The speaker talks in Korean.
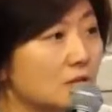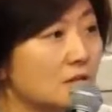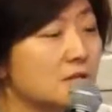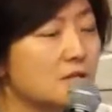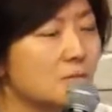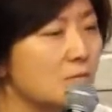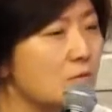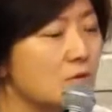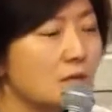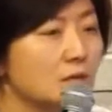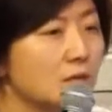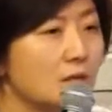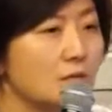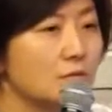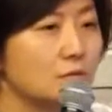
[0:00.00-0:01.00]
예측
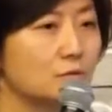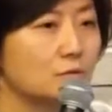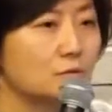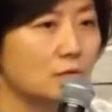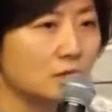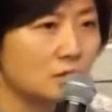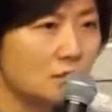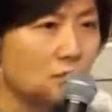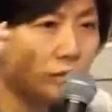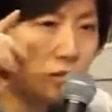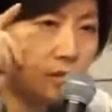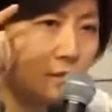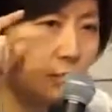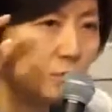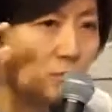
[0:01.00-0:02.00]
불가능할수록 우리는
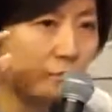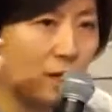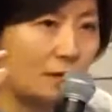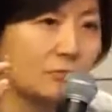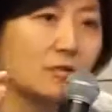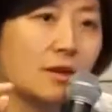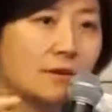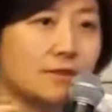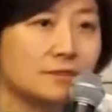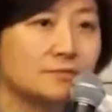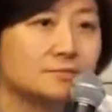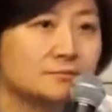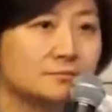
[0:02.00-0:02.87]
현실을 보시면 안 돼요.